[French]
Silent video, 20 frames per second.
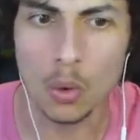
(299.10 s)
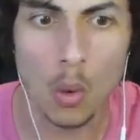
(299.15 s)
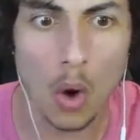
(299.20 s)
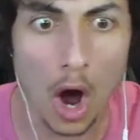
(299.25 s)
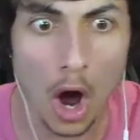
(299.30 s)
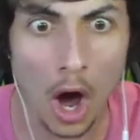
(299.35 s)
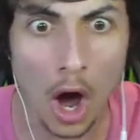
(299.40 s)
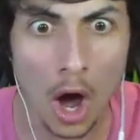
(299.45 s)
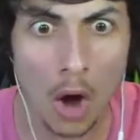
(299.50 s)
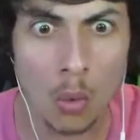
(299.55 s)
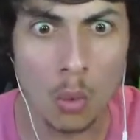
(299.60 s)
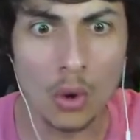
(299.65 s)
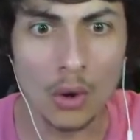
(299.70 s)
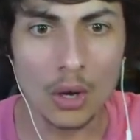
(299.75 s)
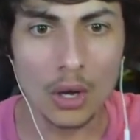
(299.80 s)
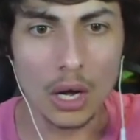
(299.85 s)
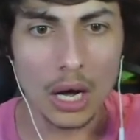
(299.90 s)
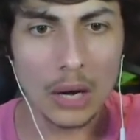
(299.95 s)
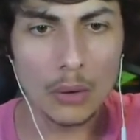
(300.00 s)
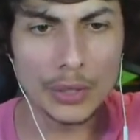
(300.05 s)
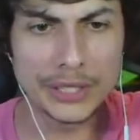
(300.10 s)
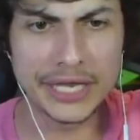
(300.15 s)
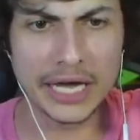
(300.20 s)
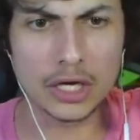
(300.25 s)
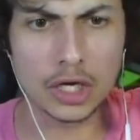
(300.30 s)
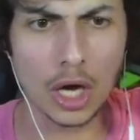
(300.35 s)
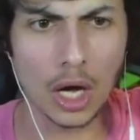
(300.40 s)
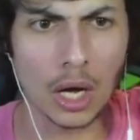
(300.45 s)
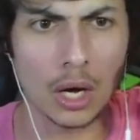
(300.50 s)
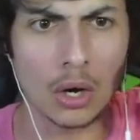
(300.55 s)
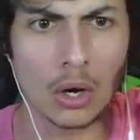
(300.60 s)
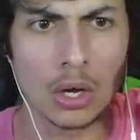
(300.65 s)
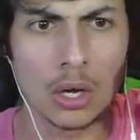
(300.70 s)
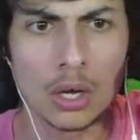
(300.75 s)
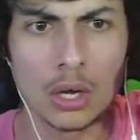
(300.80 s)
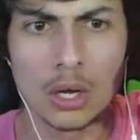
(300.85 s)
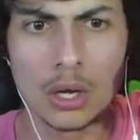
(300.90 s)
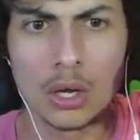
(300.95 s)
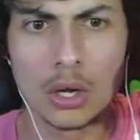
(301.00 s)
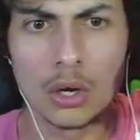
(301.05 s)
Wouh Ah oui, d'accord
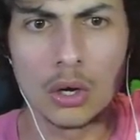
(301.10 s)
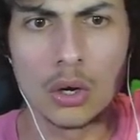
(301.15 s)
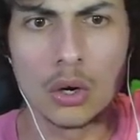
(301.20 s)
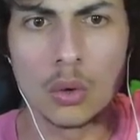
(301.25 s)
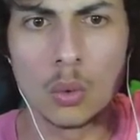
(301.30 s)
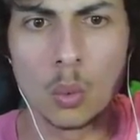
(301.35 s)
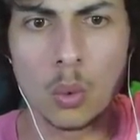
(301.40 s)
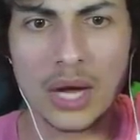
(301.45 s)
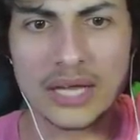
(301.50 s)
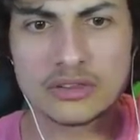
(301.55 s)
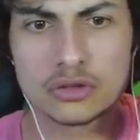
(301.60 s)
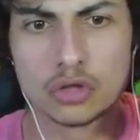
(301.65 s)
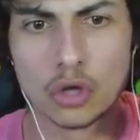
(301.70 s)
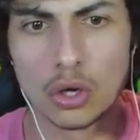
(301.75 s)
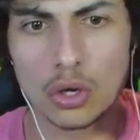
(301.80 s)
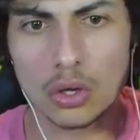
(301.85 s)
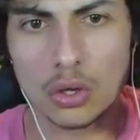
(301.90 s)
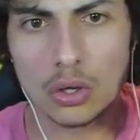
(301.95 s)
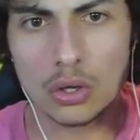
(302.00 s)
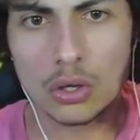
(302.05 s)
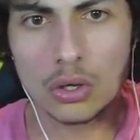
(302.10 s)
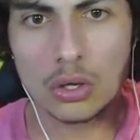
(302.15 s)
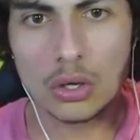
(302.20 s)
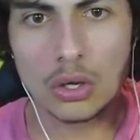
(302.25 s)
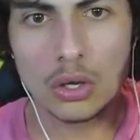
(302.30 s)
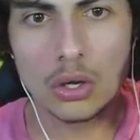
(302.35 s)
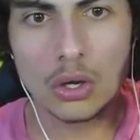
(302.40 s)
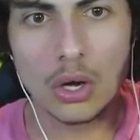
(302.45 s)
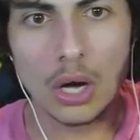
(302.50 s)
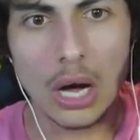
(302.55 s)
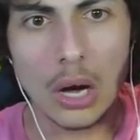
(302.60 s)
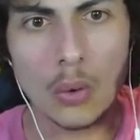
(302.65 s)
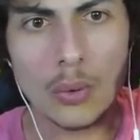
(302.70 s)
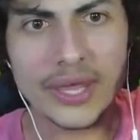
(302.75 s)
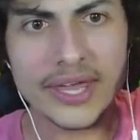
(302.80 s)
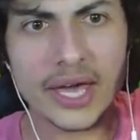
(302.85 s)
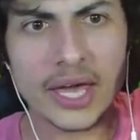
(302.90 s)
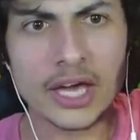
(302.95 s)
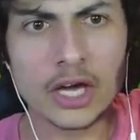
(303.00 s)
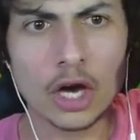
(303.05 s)
What deux Ah
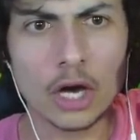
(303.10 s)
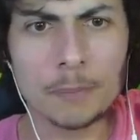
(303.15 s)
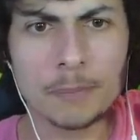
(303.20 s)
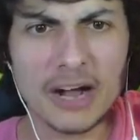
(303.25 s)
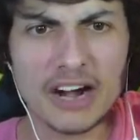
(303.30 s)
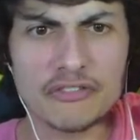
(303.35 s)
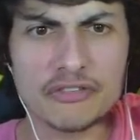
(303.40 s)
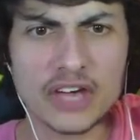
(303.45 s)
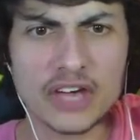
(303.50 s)
oui, rigole pas, le